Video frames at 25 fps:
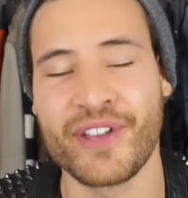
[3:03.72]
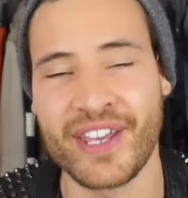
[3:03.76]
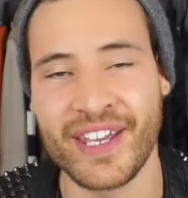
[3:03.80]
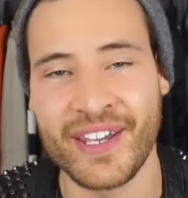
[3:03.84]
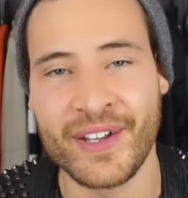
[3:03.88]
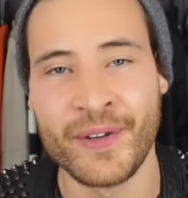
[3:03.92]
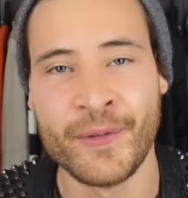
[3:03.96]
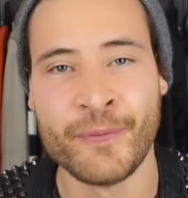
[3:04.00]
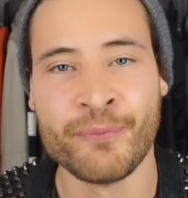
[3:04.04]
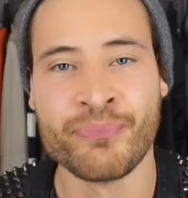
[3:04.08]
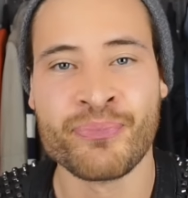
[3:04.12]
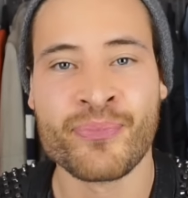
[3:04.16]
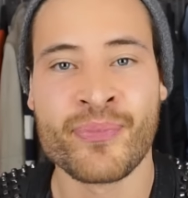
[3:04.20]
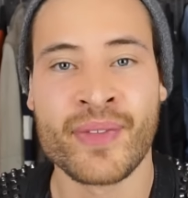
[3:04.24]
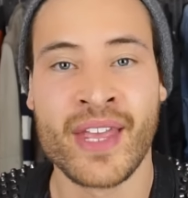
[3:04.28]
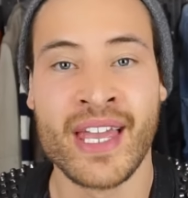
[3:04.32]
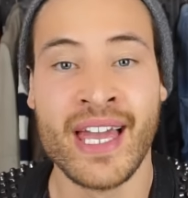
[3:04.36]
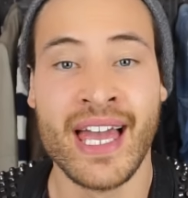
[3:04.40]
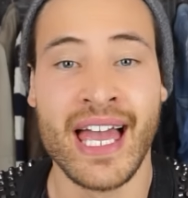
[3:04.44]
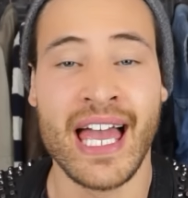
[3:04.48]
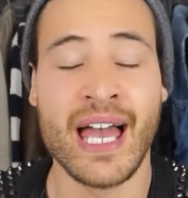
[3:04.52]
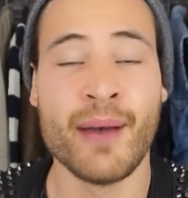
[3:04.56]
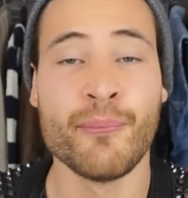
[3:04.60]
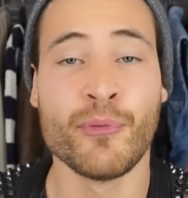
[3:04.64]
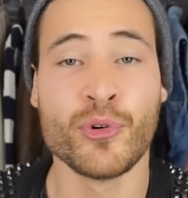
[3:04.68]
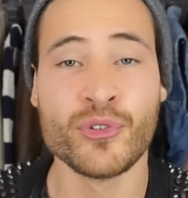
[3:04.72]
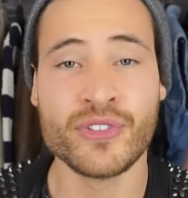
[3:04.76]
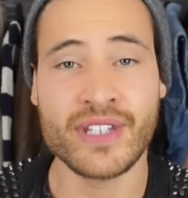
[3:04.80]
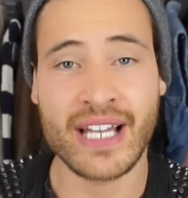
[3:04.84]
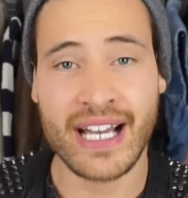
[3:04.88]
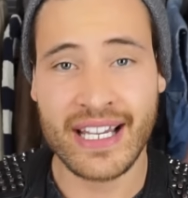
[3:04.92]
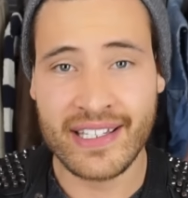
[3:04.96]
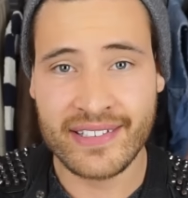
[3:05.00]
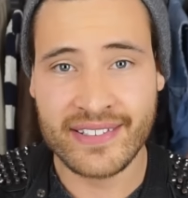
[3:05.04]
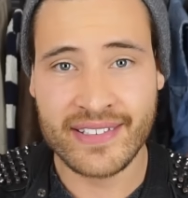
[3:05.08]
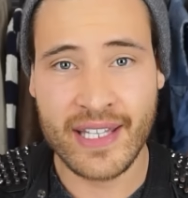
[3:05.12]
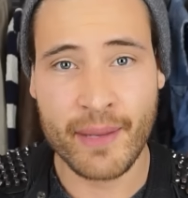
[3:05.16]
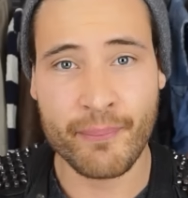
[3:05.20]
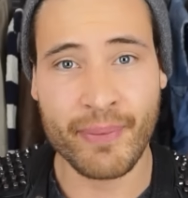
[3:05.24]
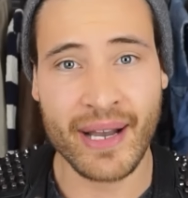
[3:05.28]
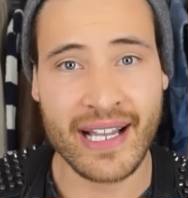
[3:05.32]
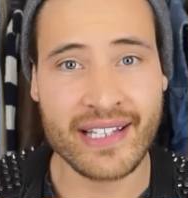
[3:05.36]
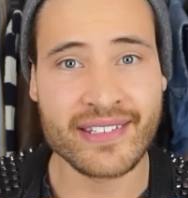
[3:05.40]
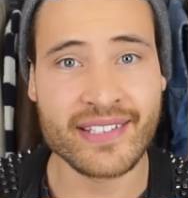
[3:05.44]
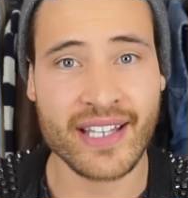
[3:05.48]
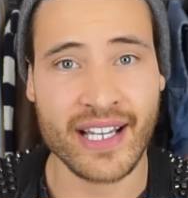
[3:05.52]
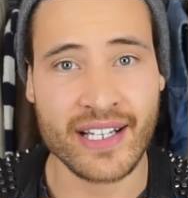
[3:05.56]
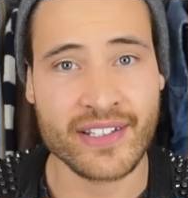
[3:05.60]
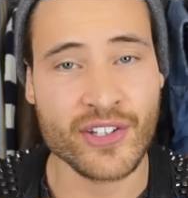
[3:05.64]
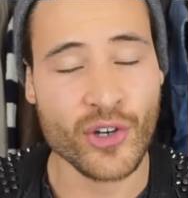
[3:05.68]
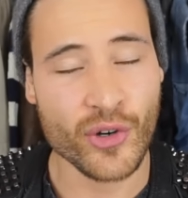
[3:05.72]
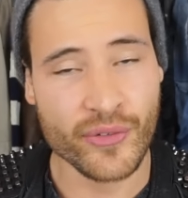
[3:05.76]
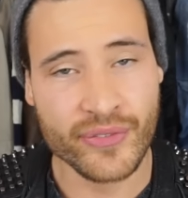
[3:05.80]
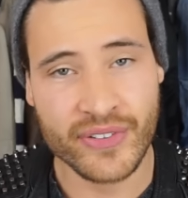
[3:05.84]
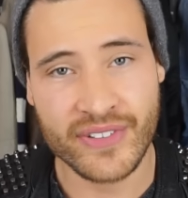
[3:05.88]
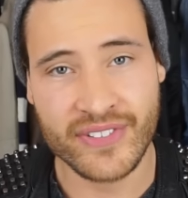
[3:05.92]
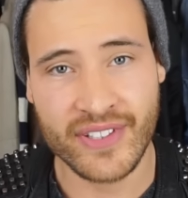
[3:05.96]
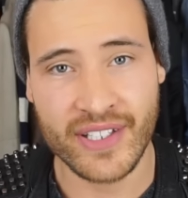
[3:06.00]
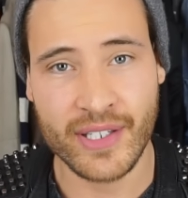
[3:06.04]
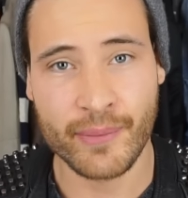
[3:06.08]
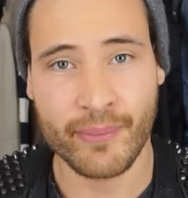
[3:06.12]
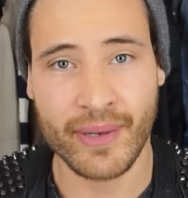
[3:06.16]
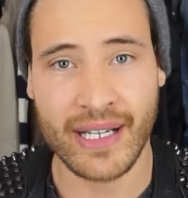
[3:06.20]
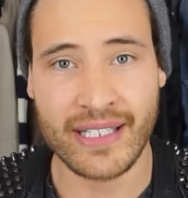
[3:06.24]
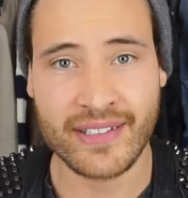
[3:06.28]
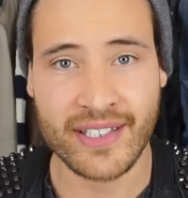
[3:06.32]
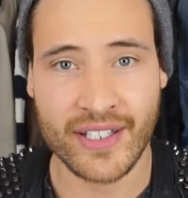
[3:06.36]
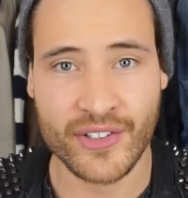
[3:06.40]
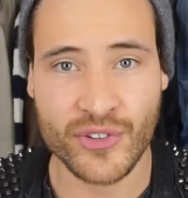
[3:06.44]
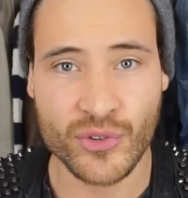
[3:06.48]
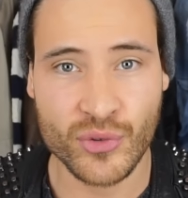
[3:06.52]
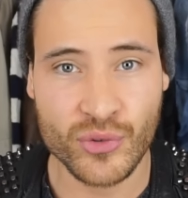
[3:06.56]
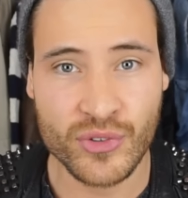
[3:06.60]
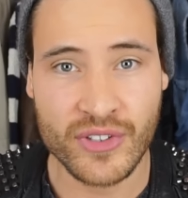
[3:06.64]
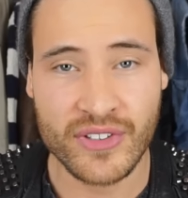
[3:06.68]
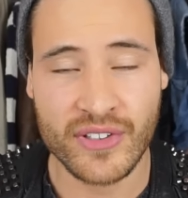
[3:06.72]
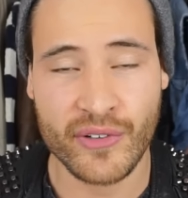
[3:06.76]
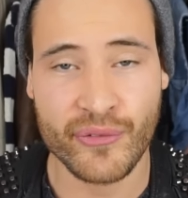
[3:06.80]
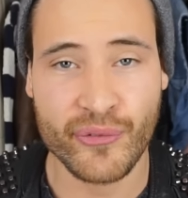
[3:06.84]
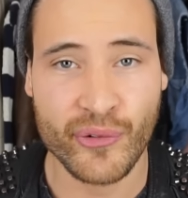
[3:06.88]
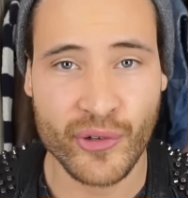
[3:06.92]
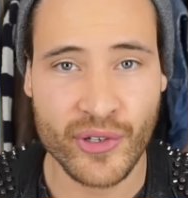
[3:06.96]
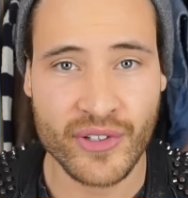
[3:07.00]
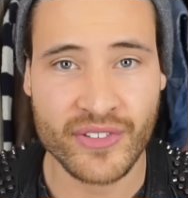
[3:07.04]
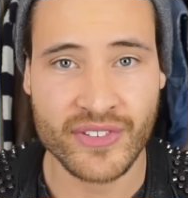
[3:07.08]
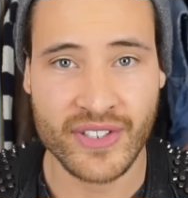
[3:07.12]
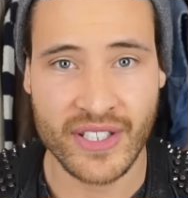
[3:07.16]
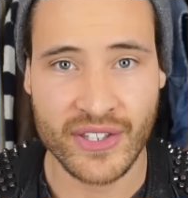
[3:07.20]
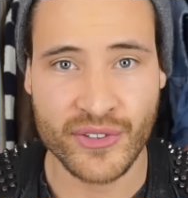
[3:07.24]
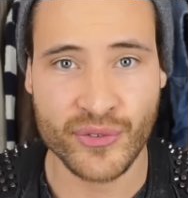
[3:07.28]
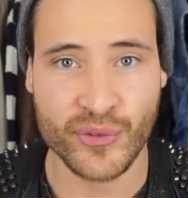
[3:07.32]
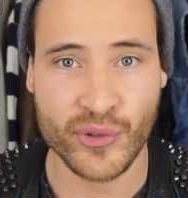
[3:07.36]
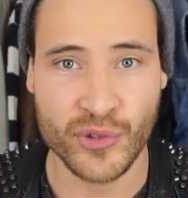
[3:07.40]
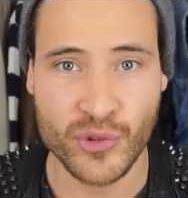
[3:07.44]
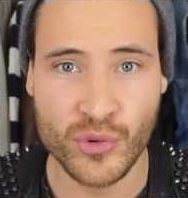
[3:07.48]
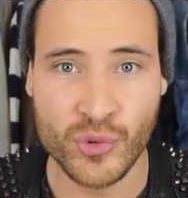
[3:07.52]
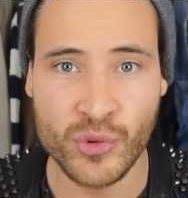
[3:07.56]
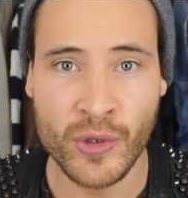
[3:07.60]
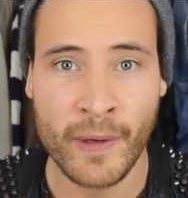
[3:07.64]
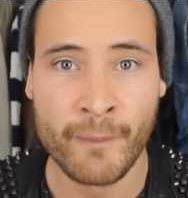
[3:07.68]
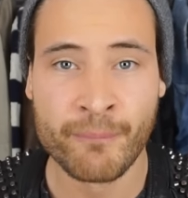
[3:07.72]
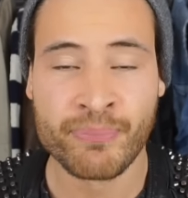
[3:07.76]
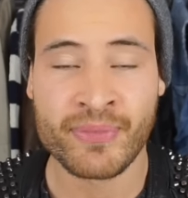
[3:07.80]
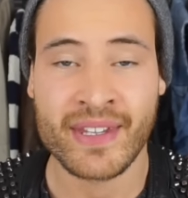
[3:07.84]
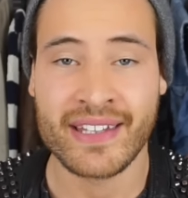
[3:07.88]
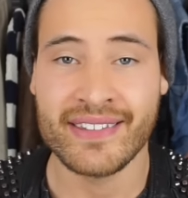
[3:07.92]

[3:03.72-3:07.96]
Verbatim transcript: okay. Ähm, und da ist der Beitrag, der offizielle Beitrag zu dieser Folge Sets for You.